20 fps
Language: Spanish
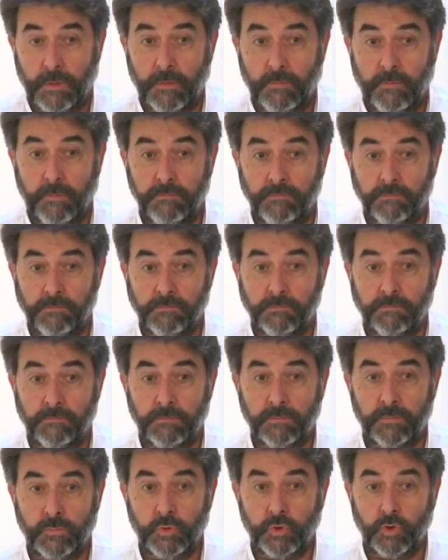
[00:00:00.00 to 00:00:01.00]

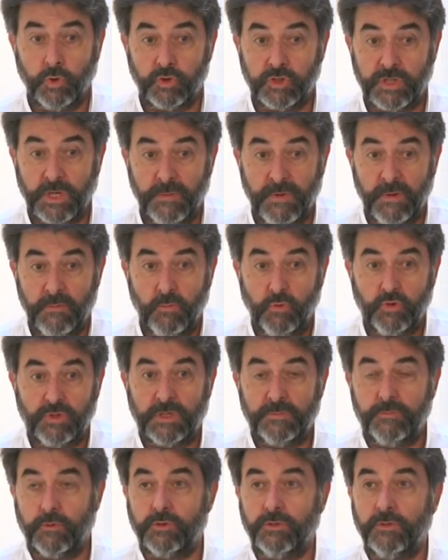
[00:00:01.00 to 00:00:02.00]
mm, no se ven
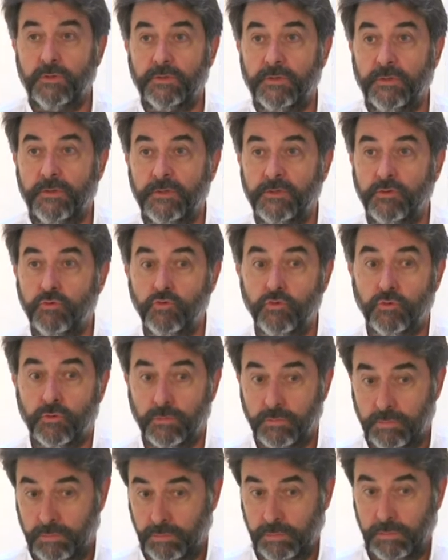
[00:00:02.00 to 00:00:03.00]
muchas posiciones de
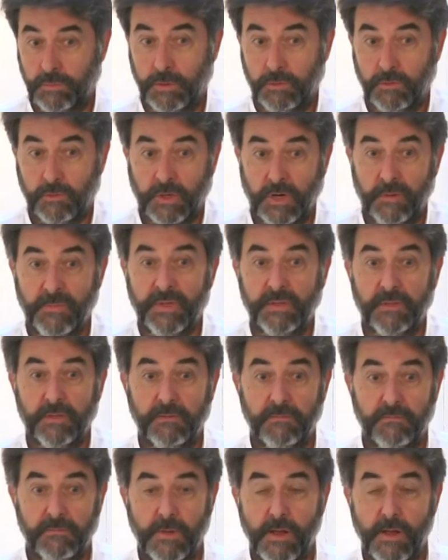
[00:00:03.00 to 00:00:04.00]
desnudo, cuando realmente